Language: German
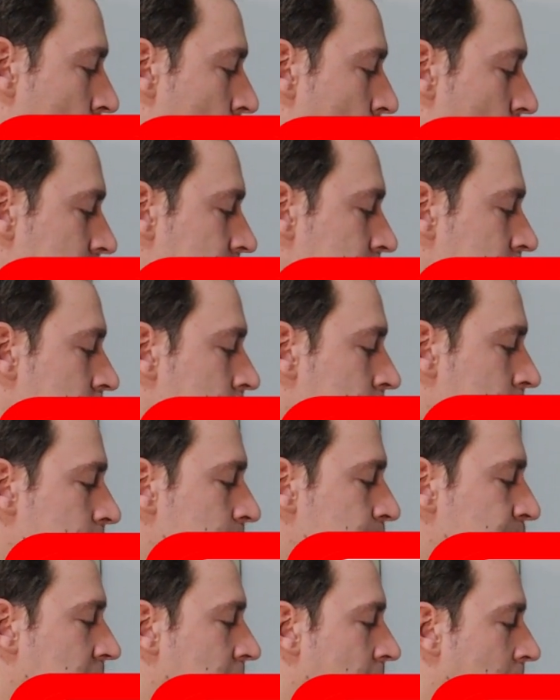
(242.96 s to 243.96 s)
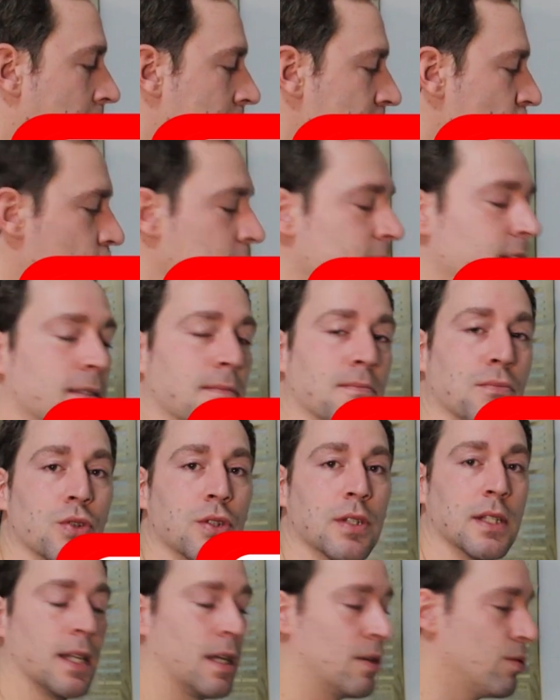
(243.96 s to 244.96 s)
Und anschließend
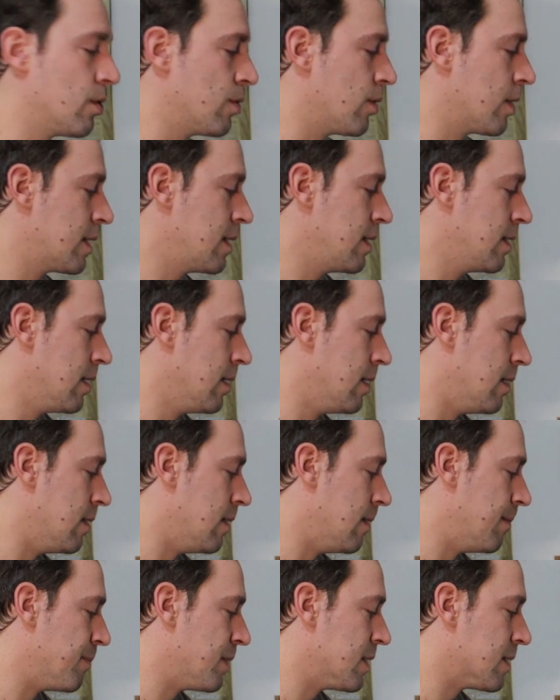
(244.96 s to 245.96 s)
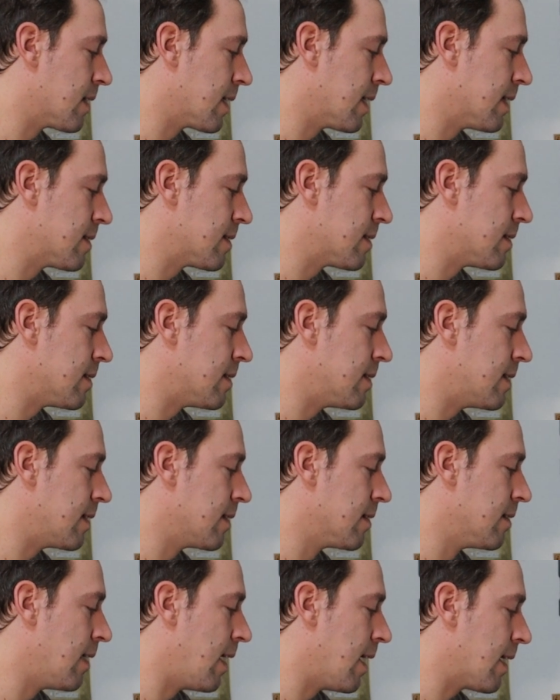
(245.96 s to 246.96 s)
müsst ihr dann nur noch hier ähm, diese ganzen
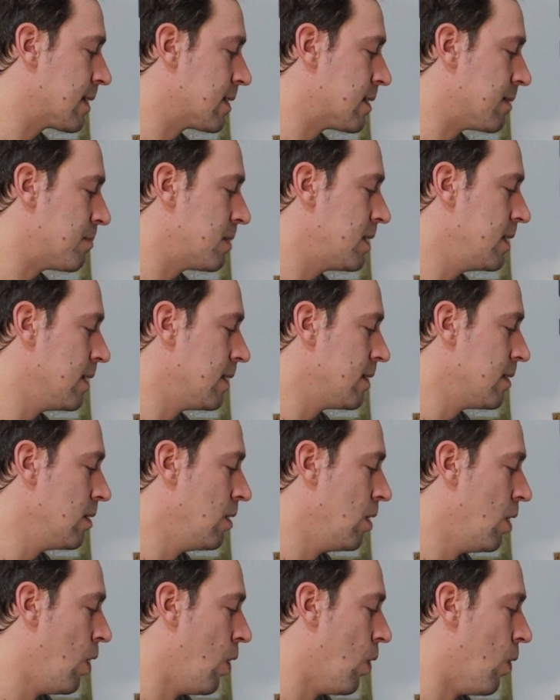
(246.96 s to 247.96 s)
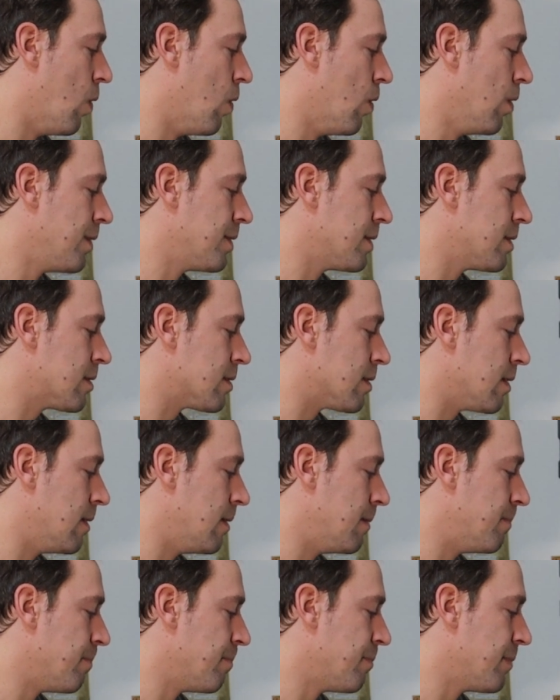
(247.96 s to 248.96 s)
Dinge akzeptieren und
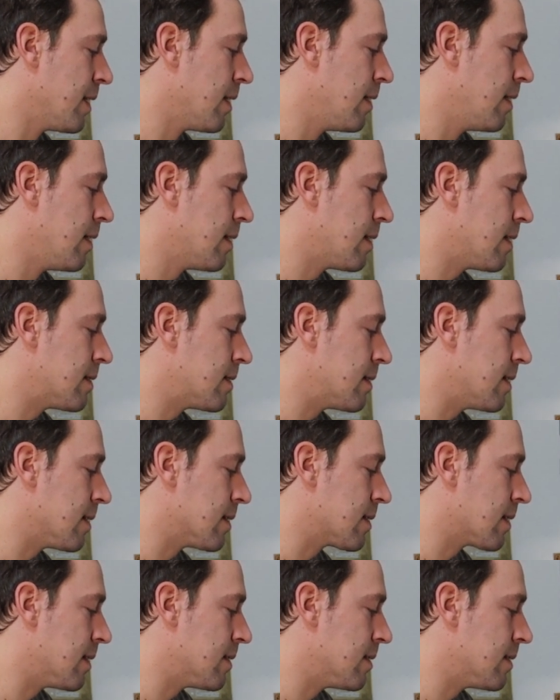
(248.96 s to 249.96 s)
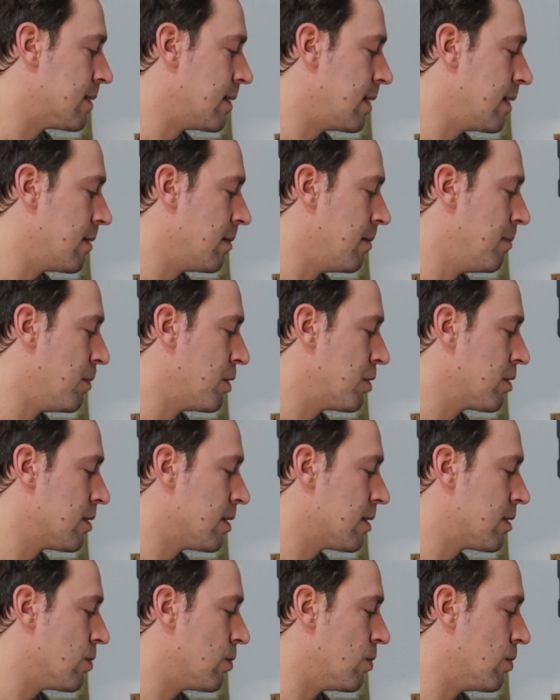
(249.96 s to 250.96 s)
ähm, dass ihr das Ganze sehen
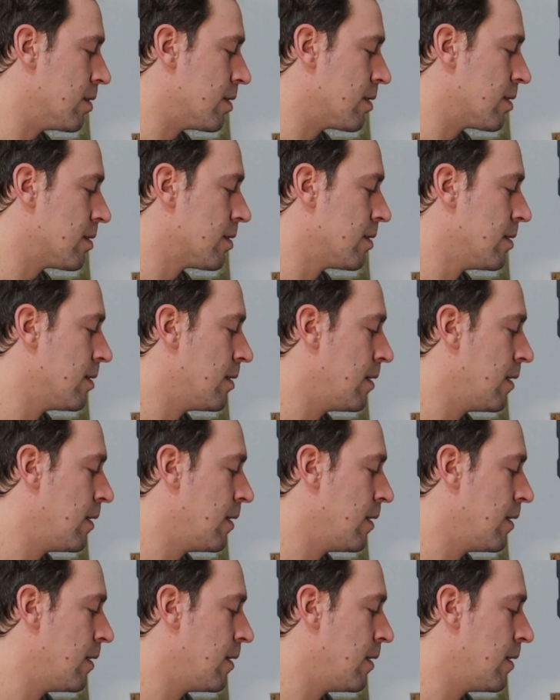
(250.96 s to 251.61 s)
möchtet und